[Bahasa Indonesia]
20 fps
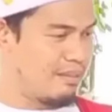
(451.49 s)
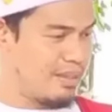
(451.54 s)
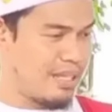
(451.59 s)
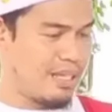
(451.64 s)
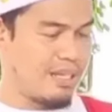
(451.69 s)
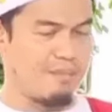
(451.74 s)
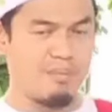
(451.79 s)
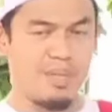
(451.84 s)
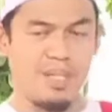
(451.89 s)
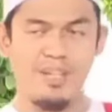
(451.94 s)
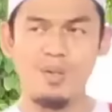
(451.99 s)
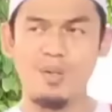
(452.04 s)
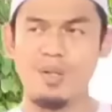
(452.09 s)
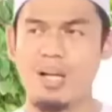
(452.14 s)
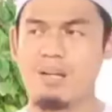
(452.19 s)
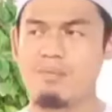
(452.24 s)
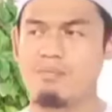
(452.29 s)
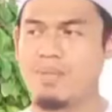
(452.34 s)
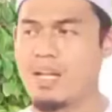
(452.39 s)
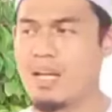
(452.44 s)
Nah,
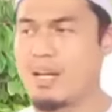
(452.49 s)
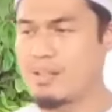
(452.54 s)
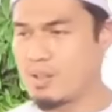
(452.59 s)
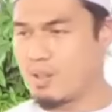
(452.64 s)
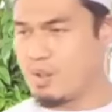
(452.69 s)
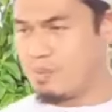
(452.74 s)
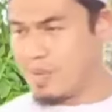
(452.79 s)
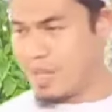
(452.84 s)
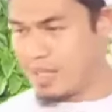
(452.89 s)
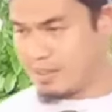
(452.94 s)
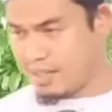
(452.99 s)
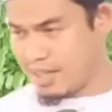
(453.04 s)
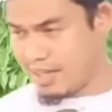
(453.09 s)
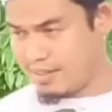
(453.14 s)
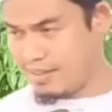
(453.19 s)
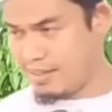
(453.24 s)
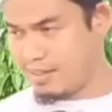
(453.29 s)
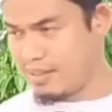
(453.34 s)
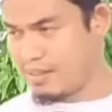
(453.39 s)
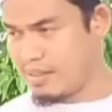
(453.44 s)
beliau kan
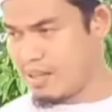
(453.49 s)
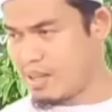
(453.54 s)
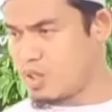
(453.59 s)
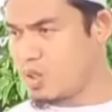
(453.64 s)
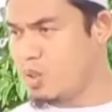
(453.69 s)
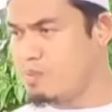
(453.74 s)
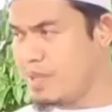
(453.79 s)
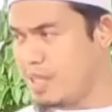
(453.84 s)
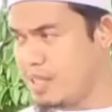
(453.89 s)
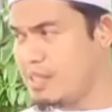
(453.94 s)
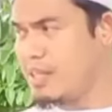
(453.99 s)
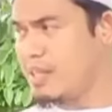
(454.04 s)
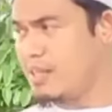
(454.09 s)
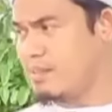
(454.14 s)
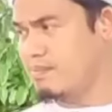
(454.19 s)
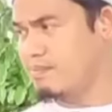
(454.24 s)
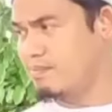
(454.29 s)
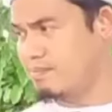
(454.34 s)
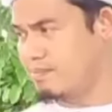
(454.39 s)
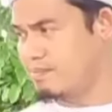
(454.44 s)
berargumentasi.
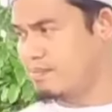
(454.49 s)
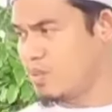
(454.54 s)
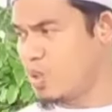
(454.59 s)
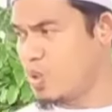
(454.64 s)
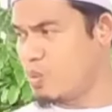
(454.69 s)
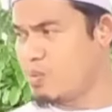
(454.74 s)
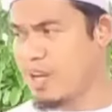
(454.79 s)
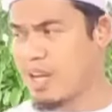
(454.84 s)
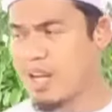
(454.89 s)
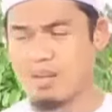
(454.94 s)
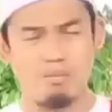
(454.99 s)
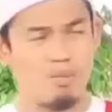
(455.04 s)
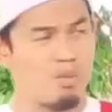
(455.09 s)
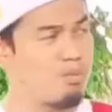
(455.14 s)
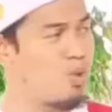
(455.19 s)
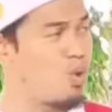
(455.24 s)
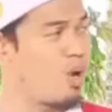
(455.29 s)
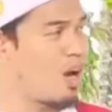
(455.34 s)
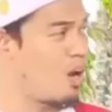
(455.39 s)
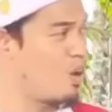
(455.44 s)
Argumennya lumayan
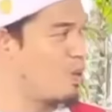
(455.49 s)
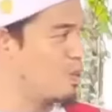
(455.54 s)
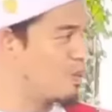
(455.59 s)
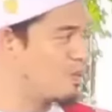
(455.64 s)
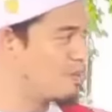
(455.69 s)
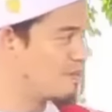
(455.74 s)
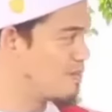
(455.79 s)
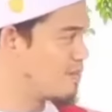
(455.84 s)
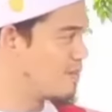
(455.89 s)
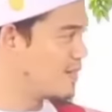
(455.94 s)
memukau.